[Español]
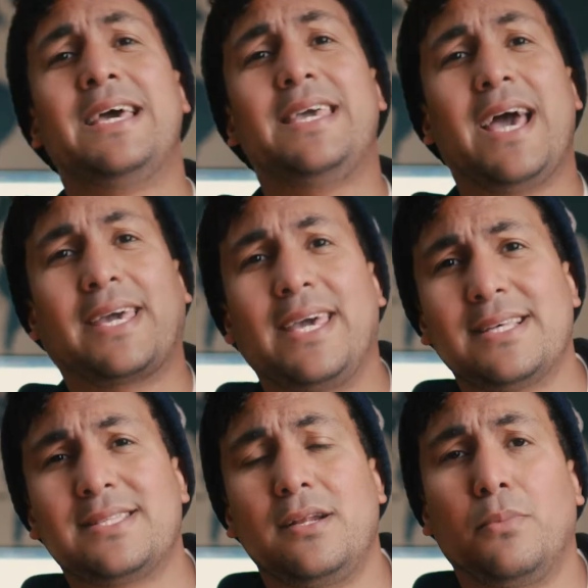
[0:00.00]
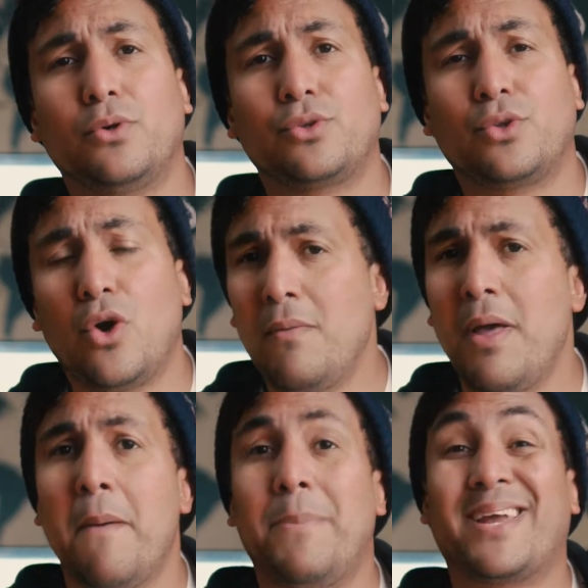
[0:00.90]
Y aquí está el botón
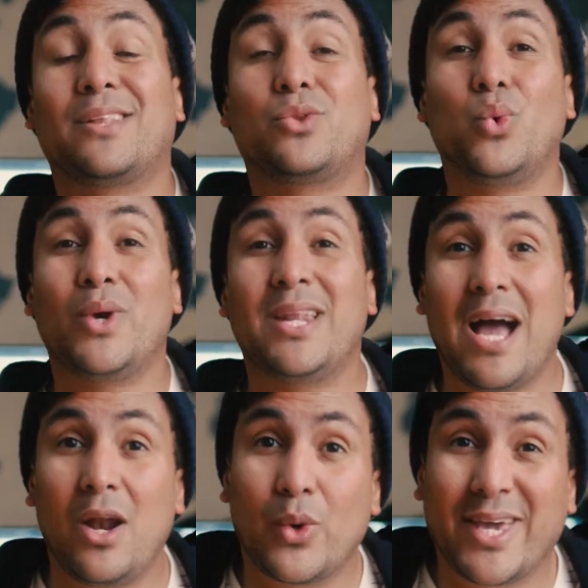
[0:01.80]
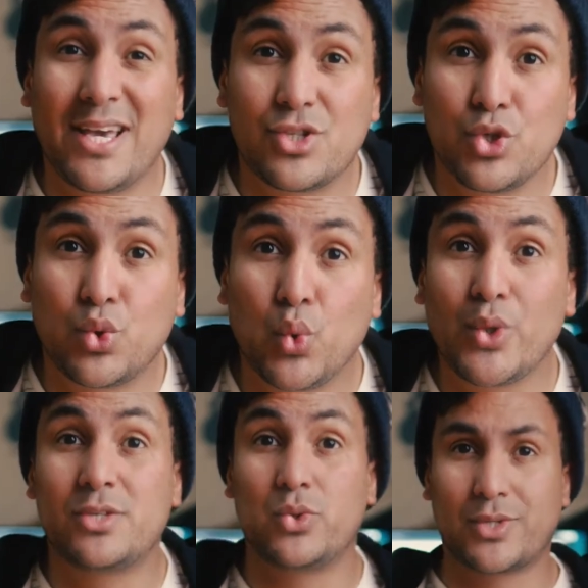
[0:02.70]
para tú ir a lo que es YouTube
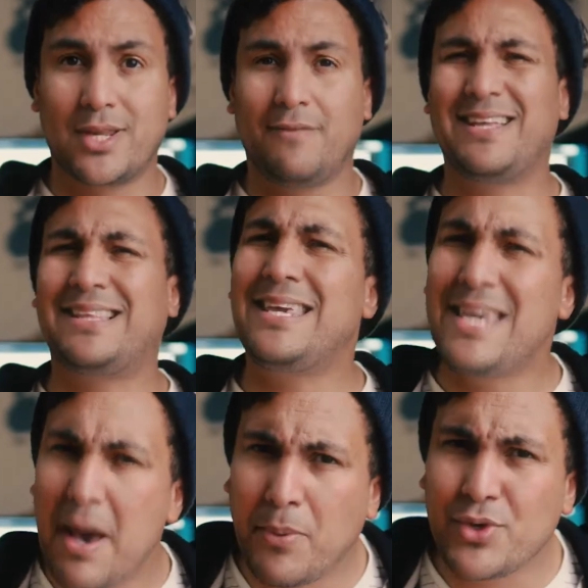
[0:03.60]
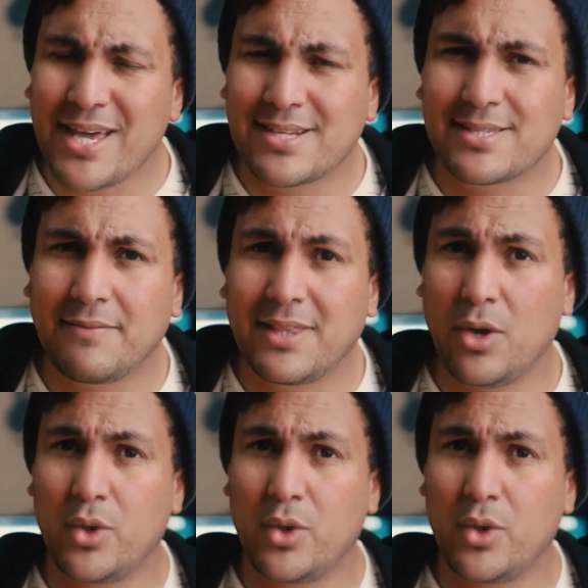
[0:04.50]
y suscribirte y apoyar este video.